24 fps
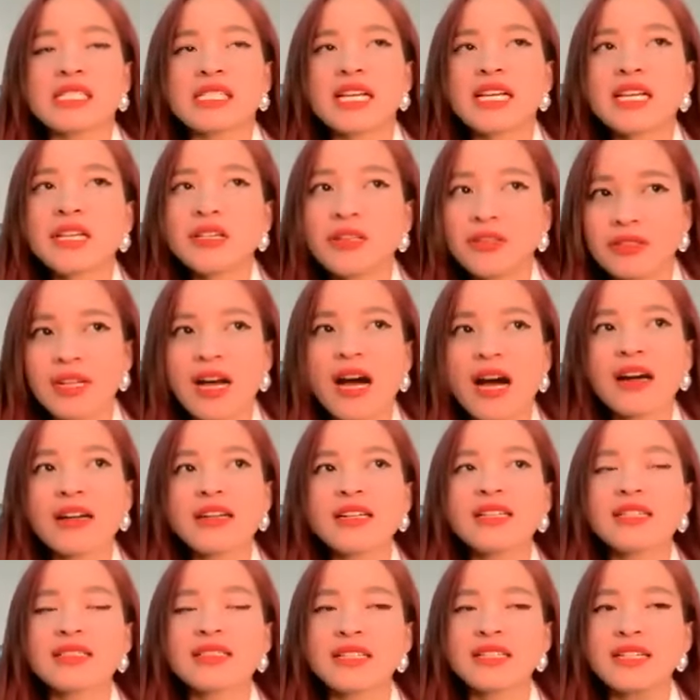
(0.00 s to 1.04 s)
cái người đó
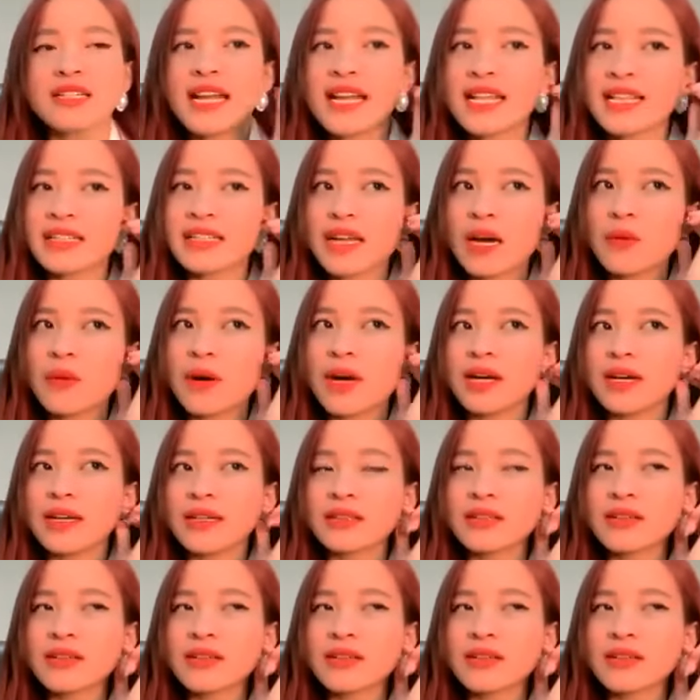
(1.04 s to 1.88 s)
đó, nó đến từ đâu ạ? À?